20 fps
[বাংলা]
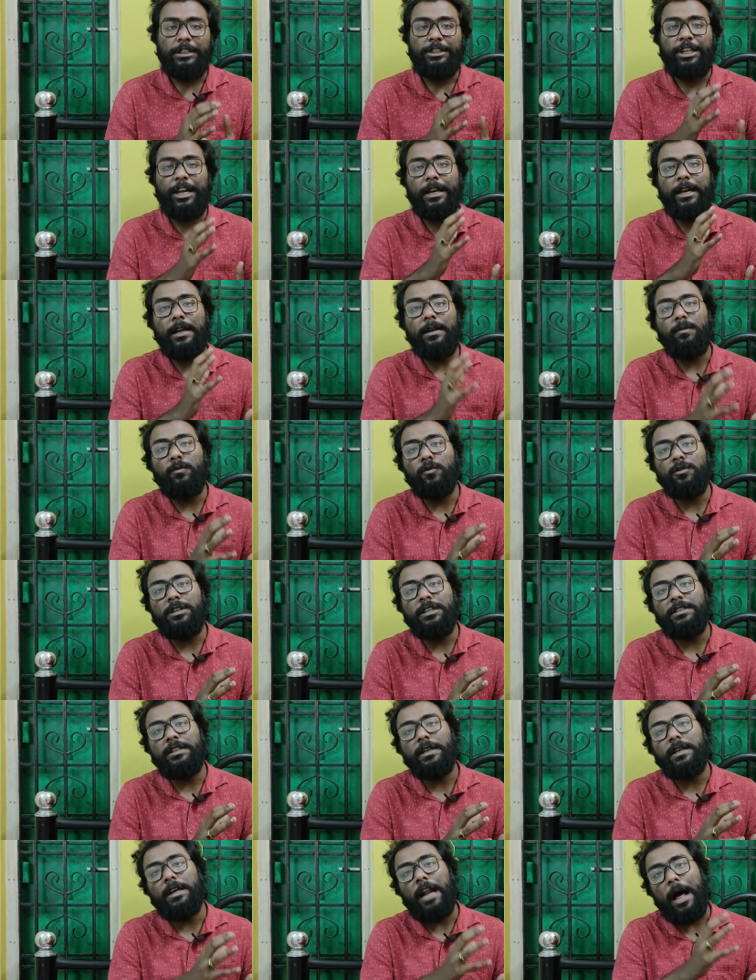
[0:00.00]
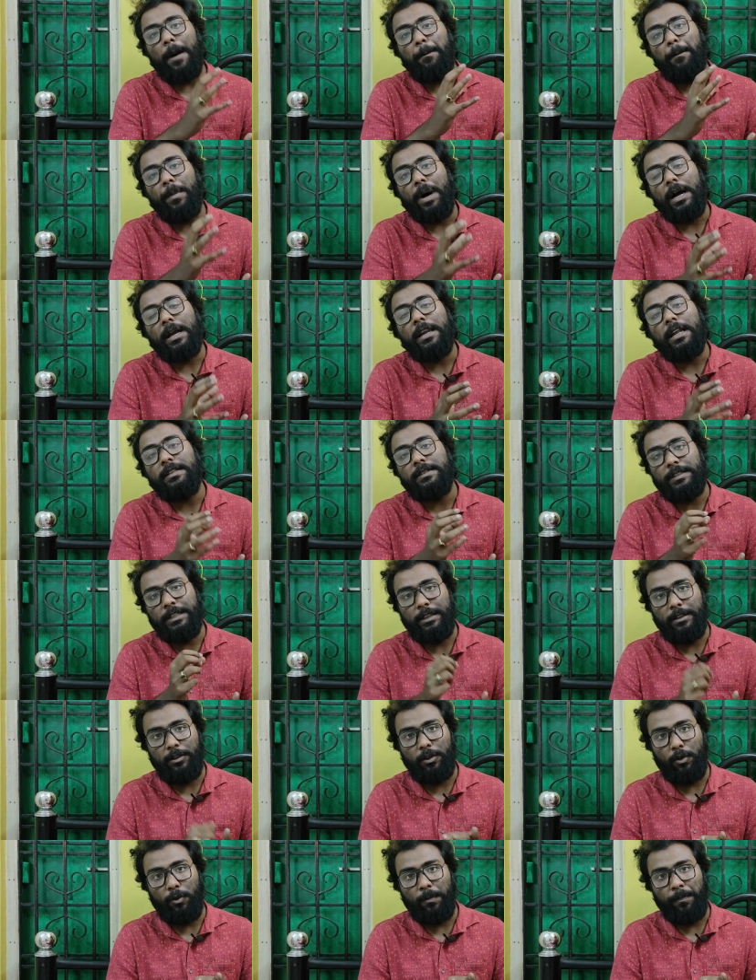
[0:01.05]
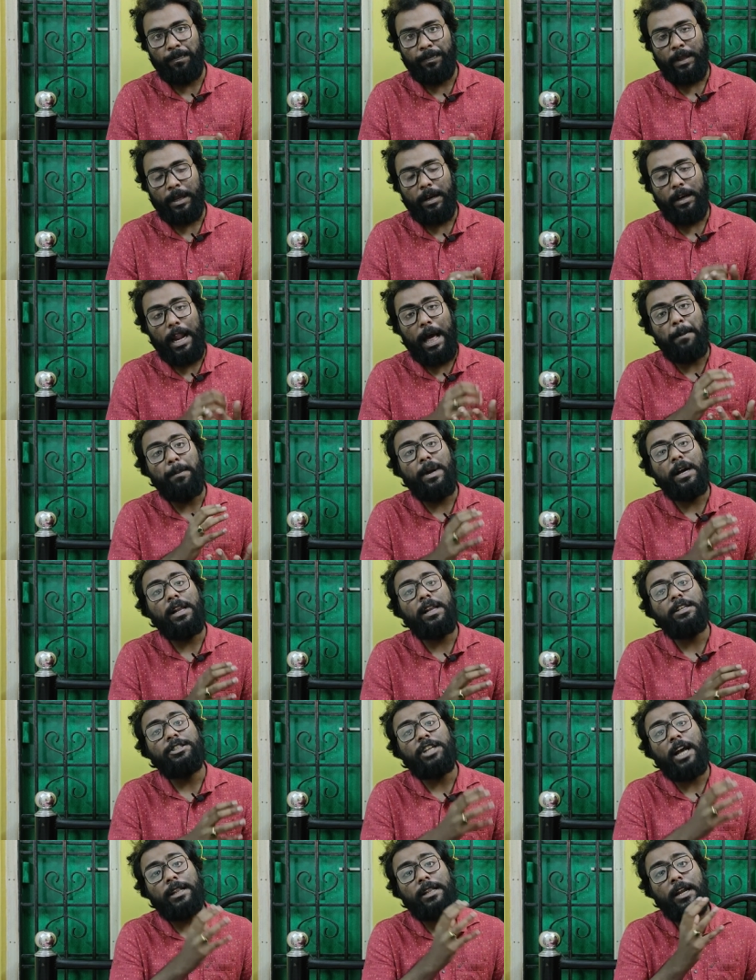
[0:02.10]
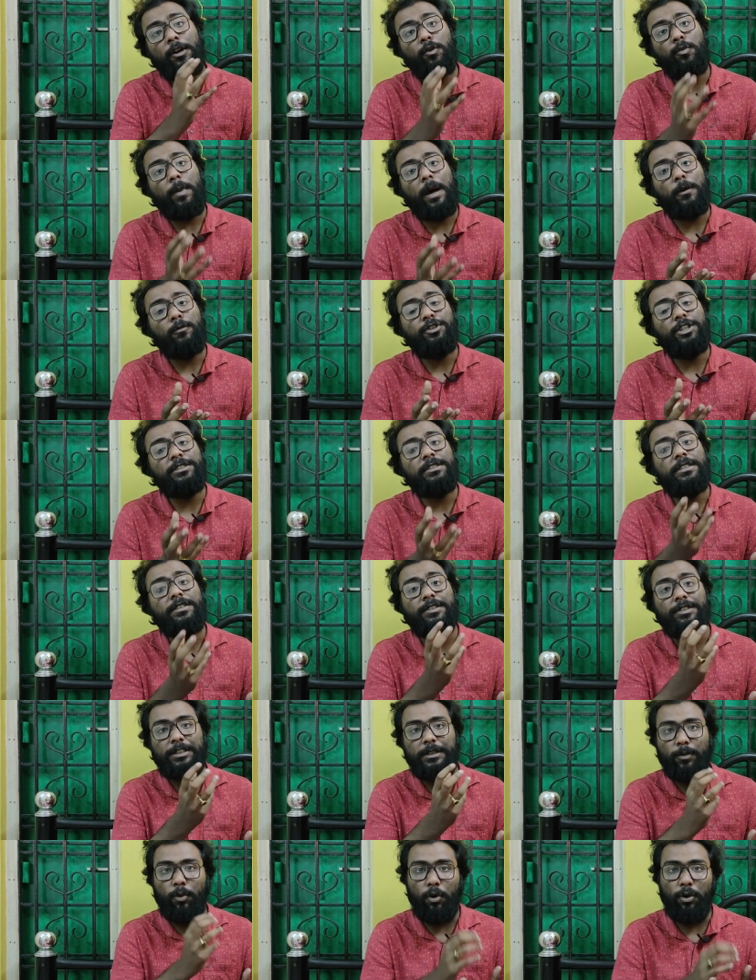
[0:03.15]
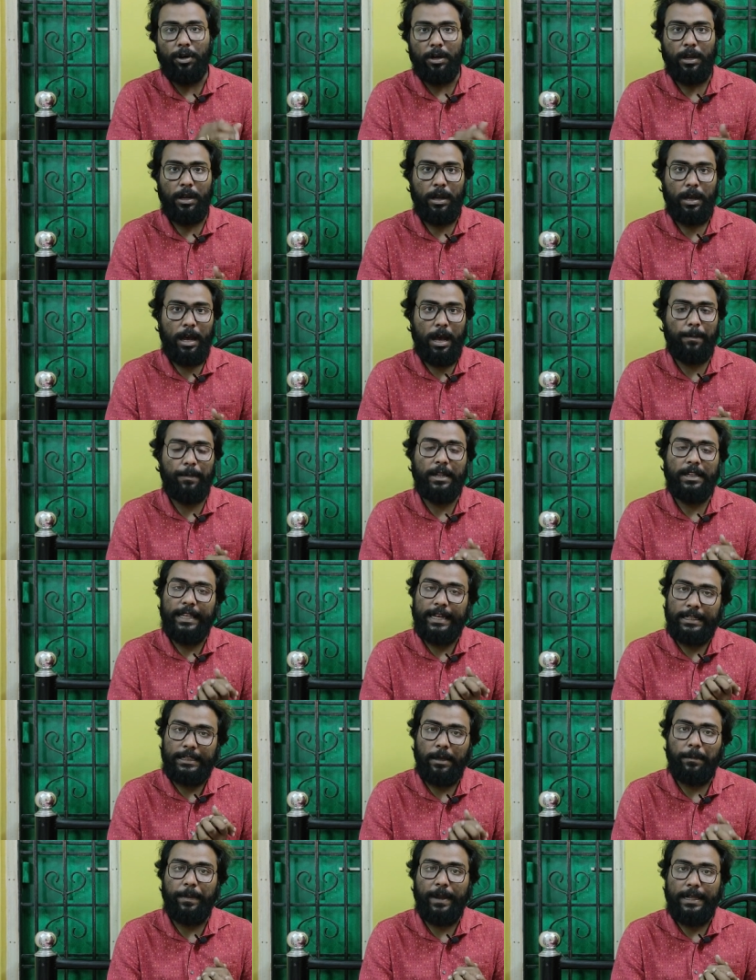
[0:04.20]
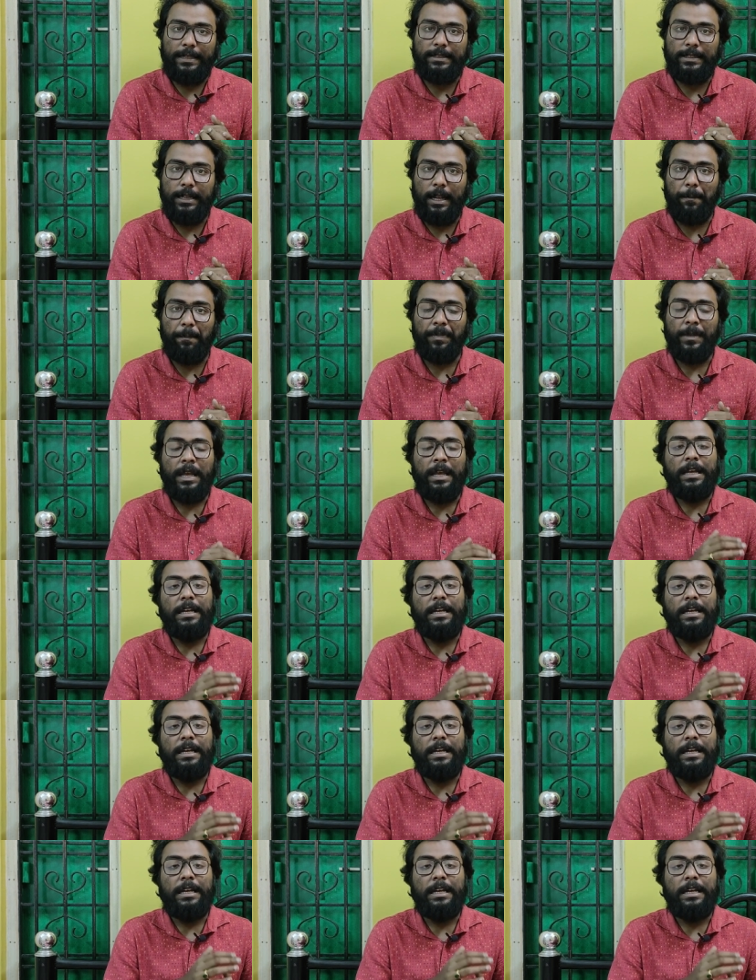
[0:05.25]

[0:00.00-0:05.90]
সেটার মধ্যে যে গ্রাম বাংলার চিত্র গ্রাম বাংলার সাধারণ মানুষের যে জীবন আমরা দেখতে পেয়েছিলাম